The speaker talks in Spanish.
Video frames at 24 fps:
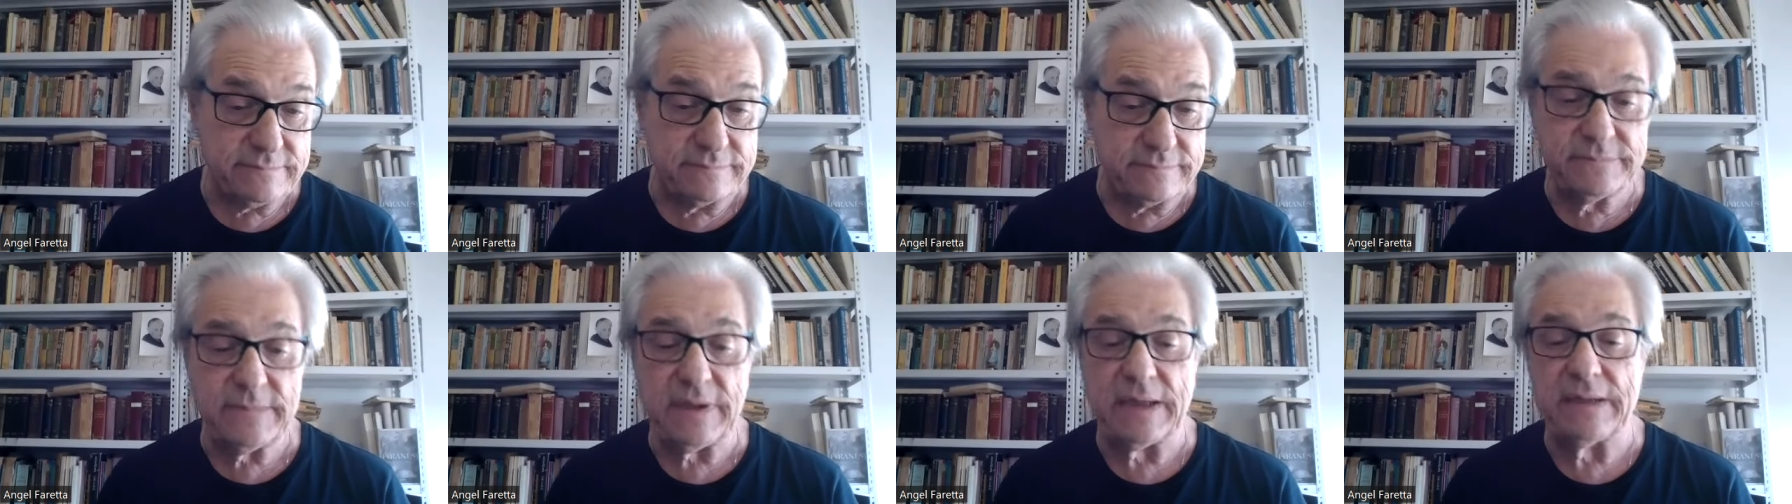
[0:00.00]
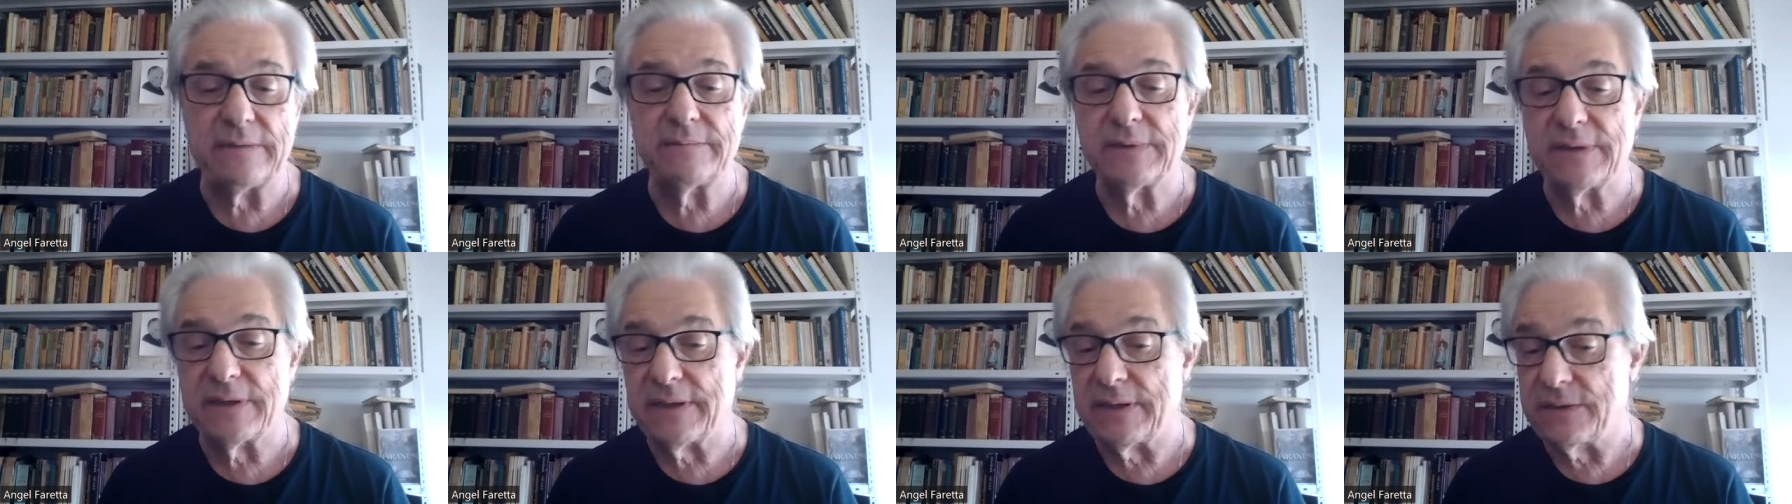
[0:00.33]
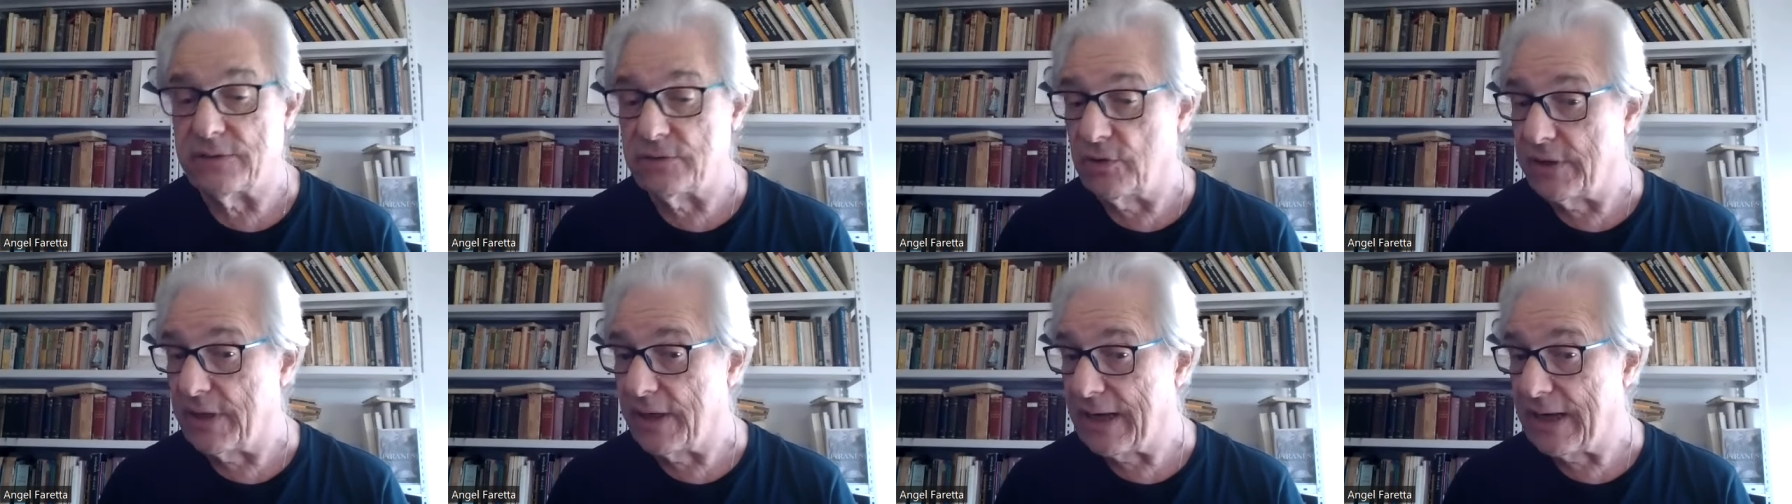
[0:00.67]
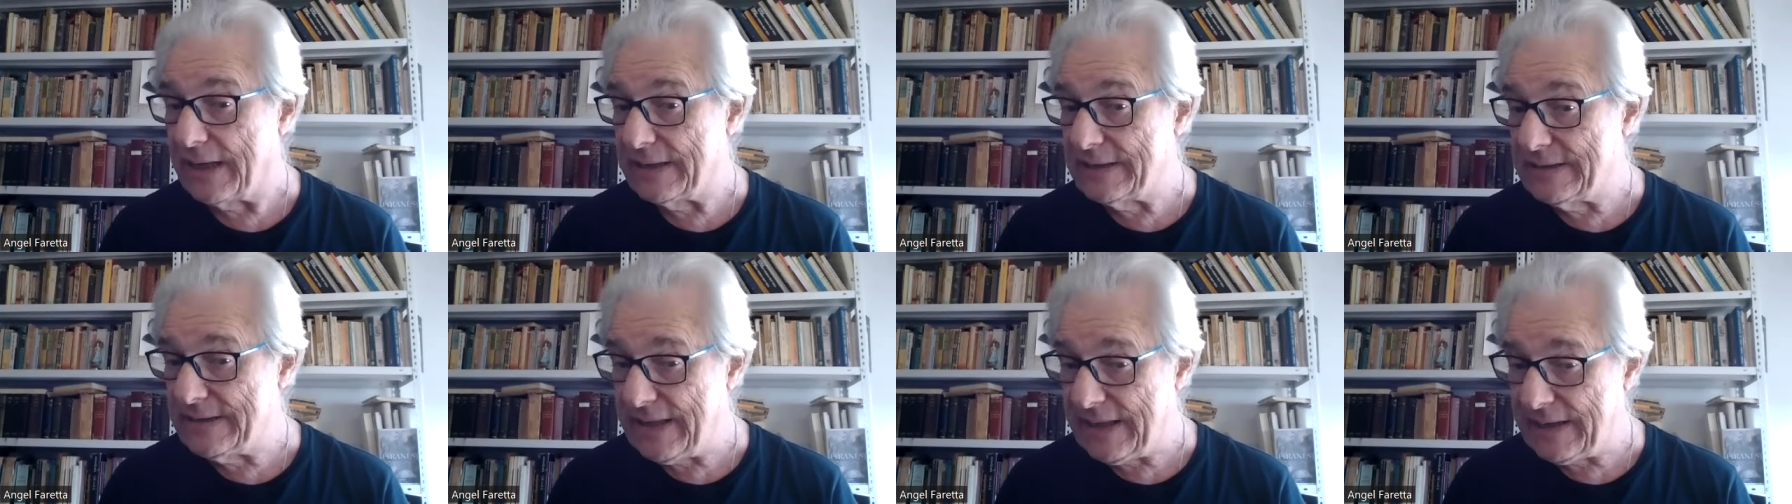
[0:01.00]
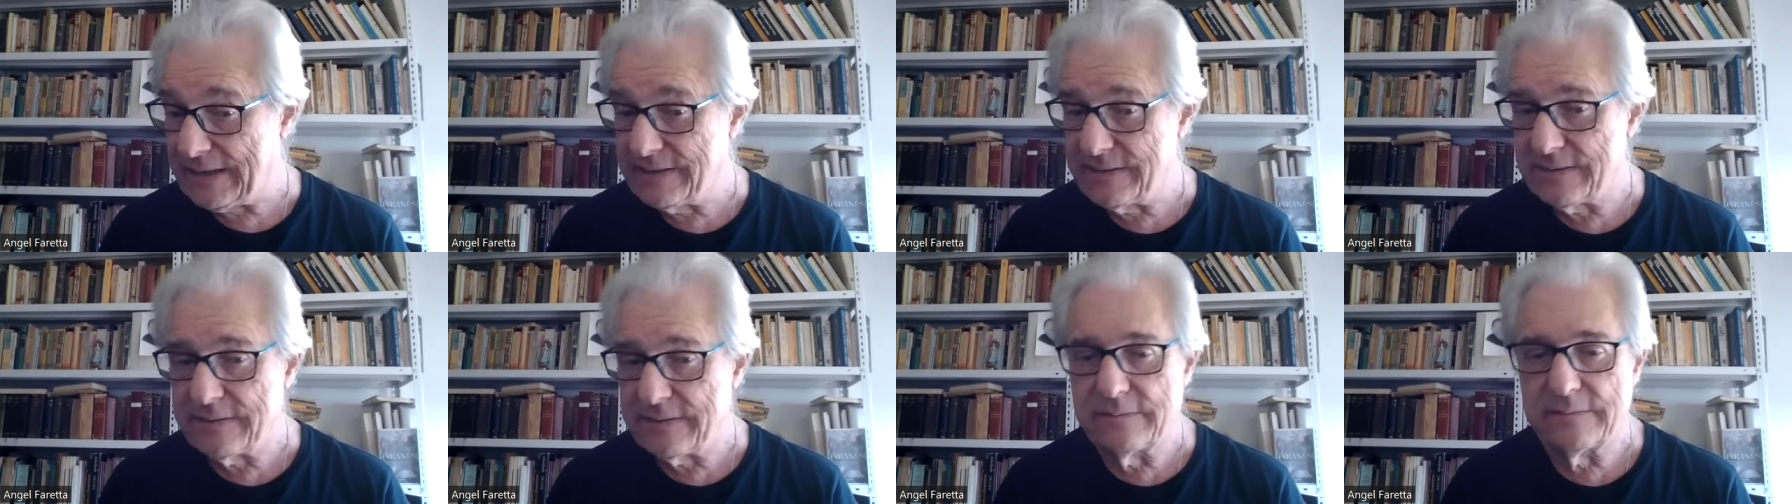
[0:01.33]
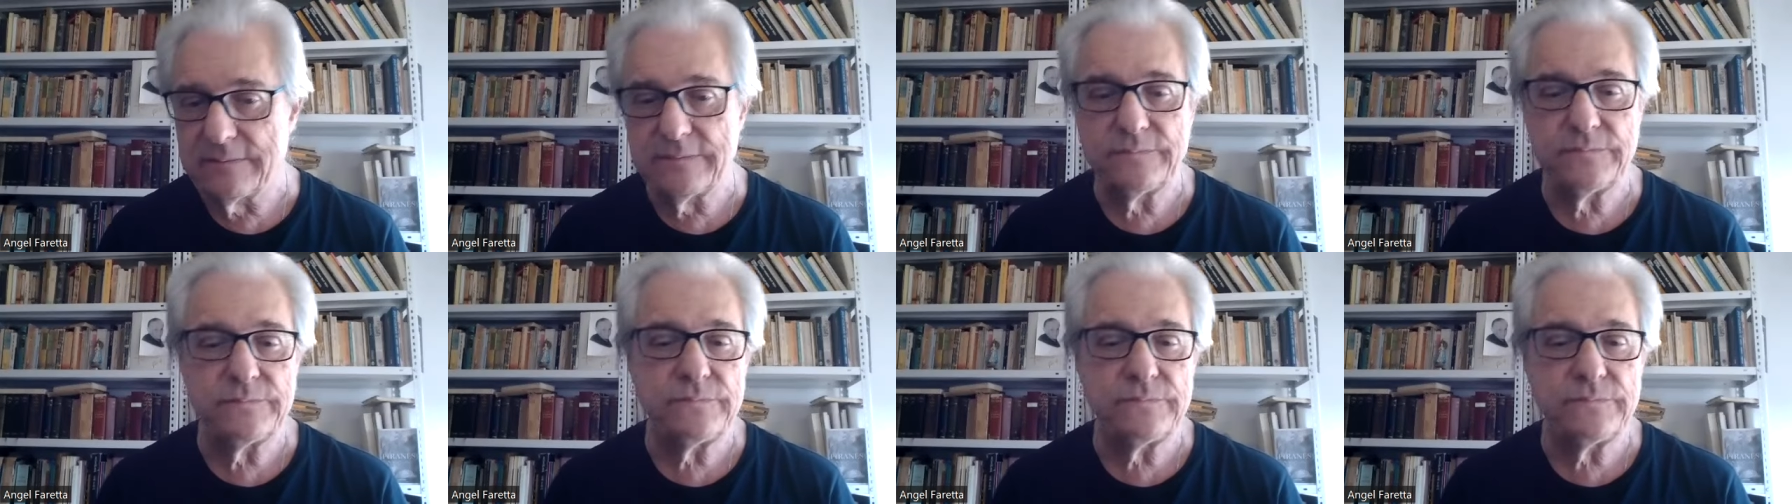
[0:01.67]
mm, escritor irlandés.